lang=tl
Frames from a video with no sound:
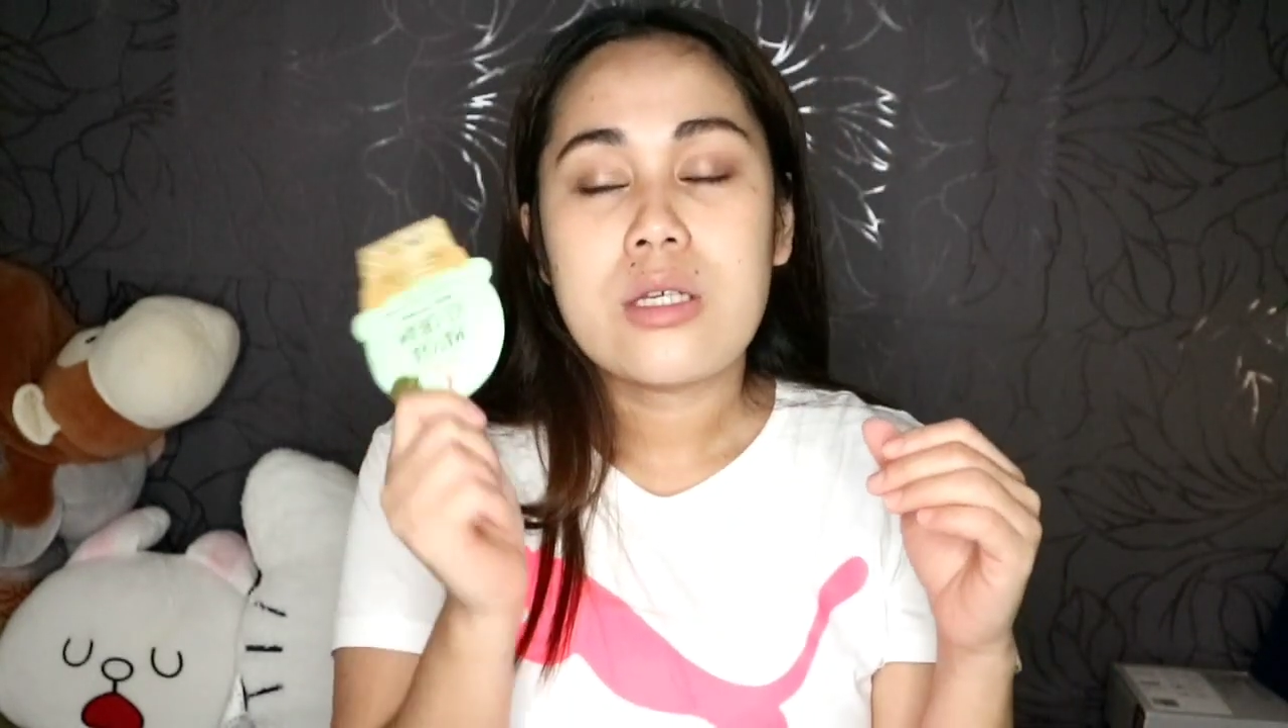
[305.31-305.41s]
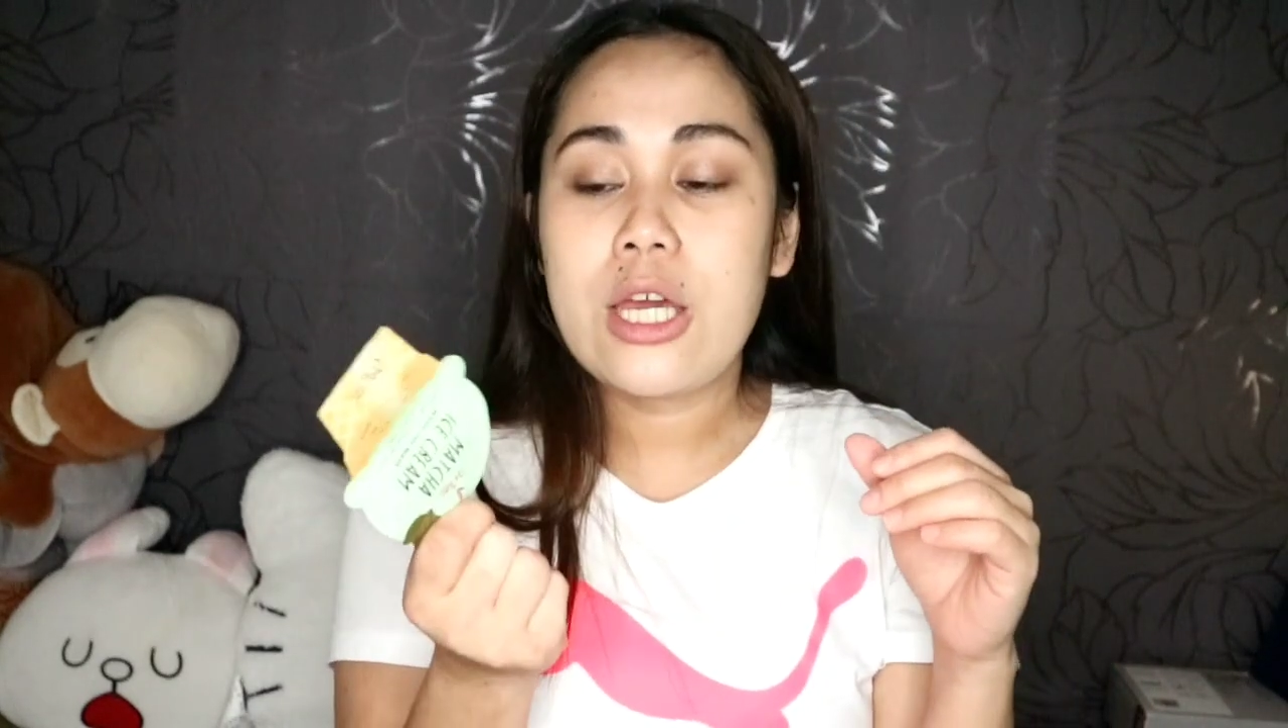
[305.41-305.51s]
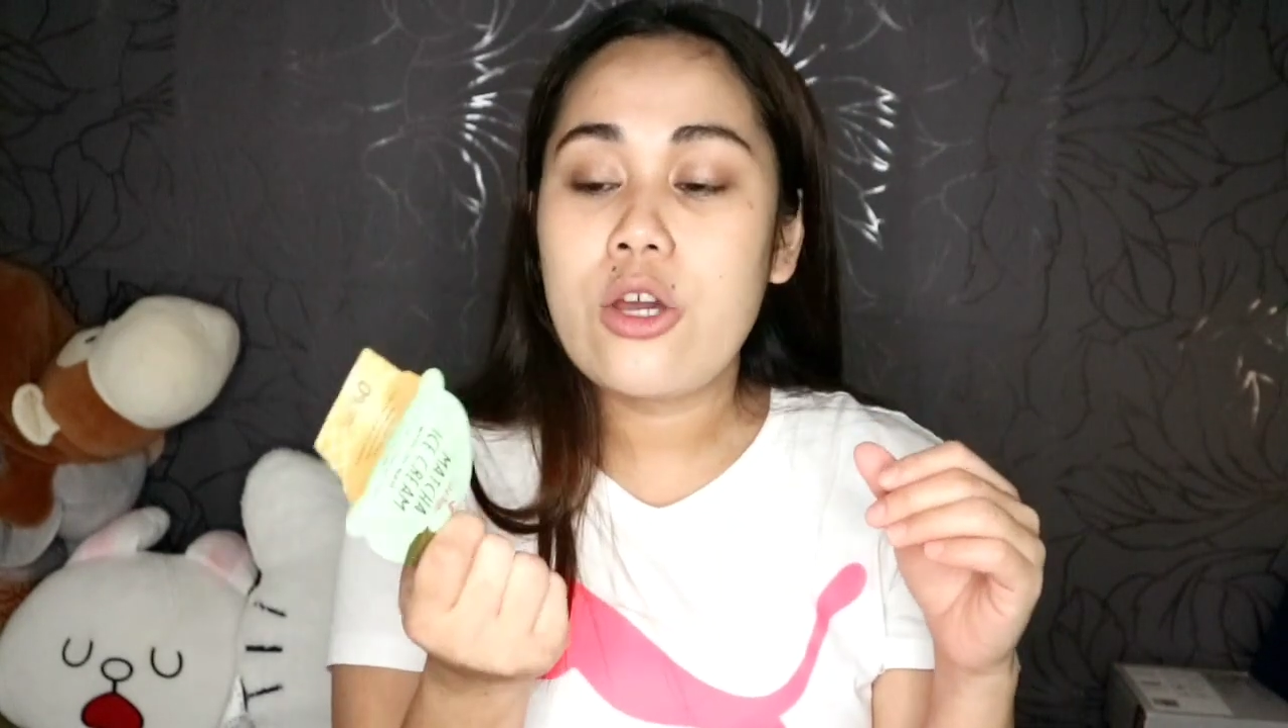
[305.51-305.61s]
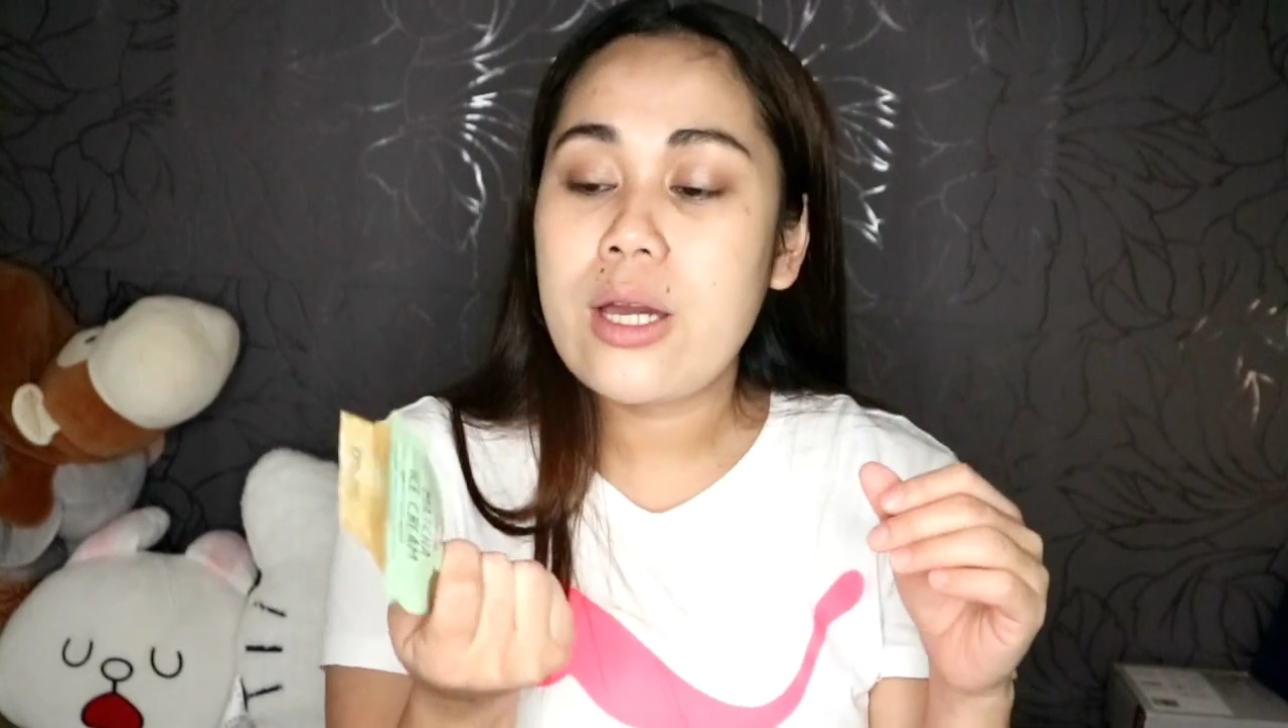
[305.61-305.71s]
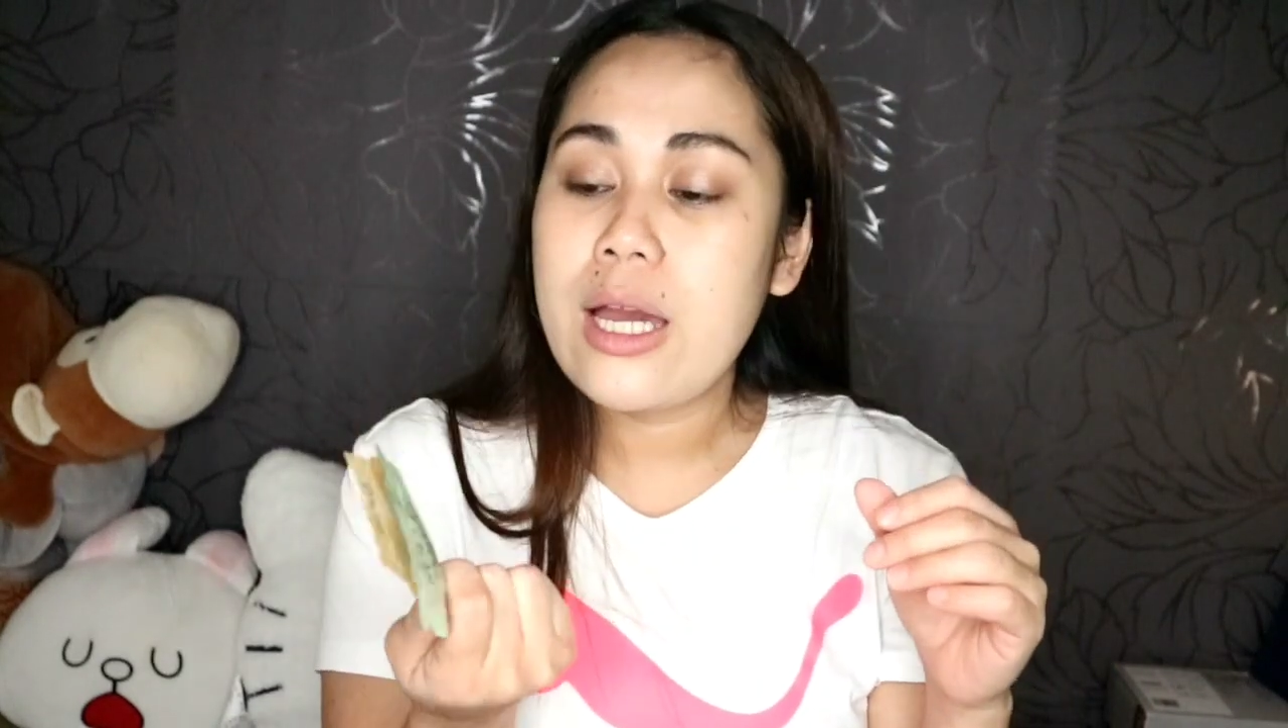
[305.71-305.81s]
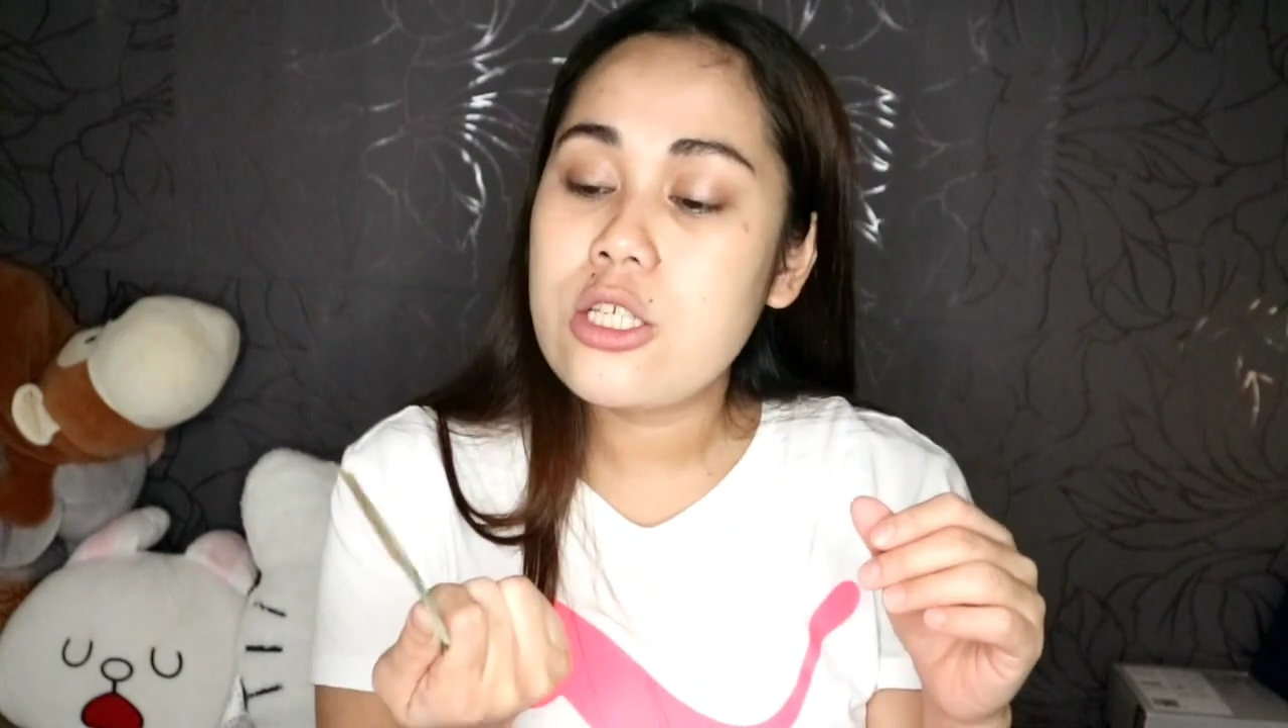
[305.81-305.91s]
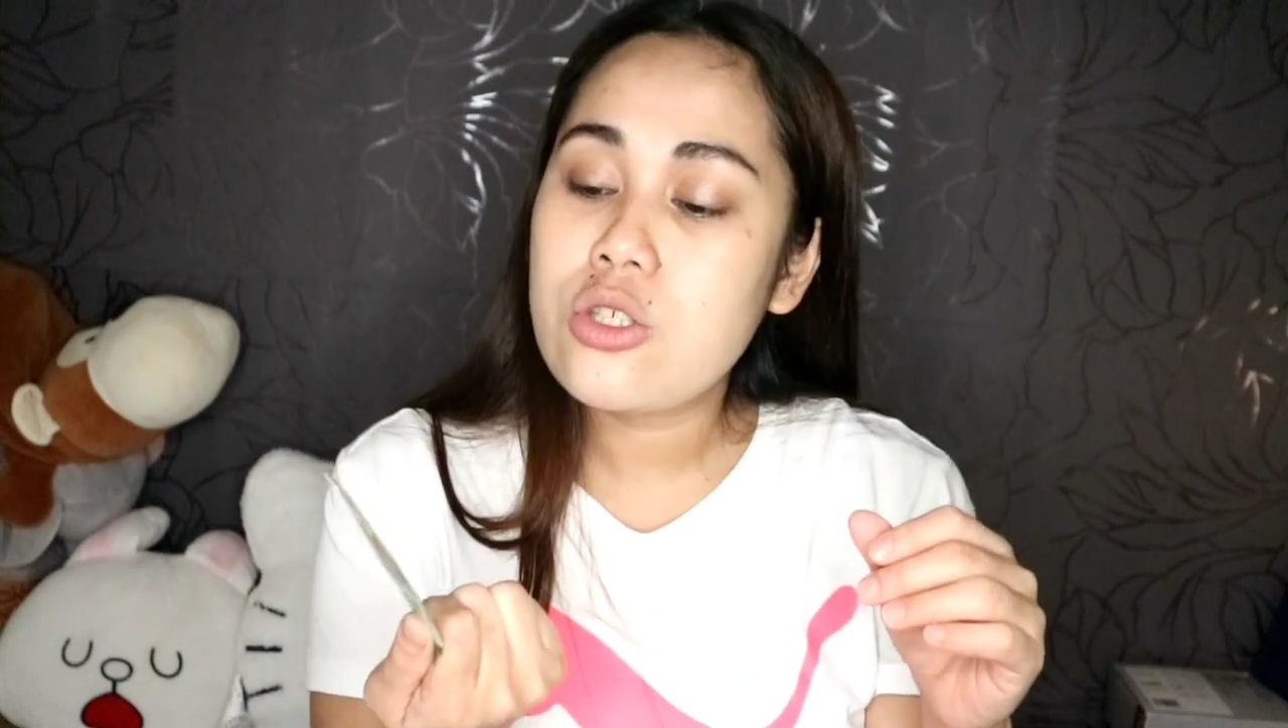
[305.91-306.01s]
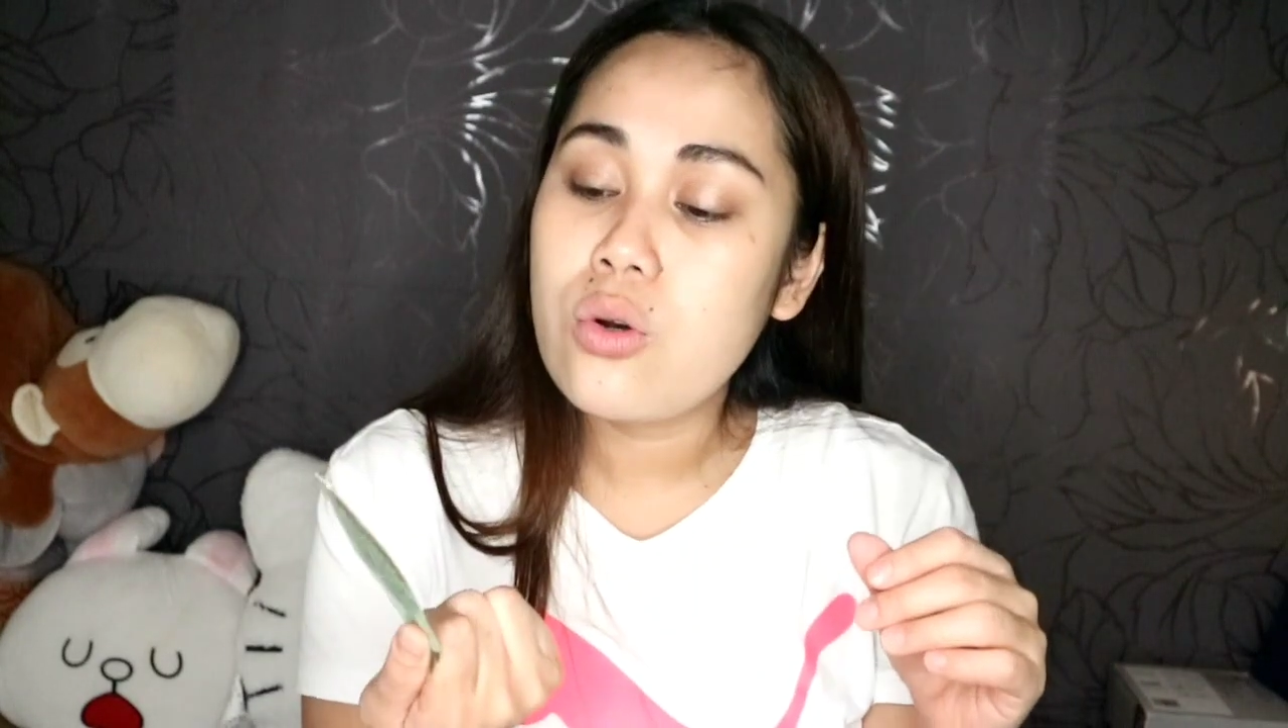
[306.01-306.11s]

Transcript: Kayo guys,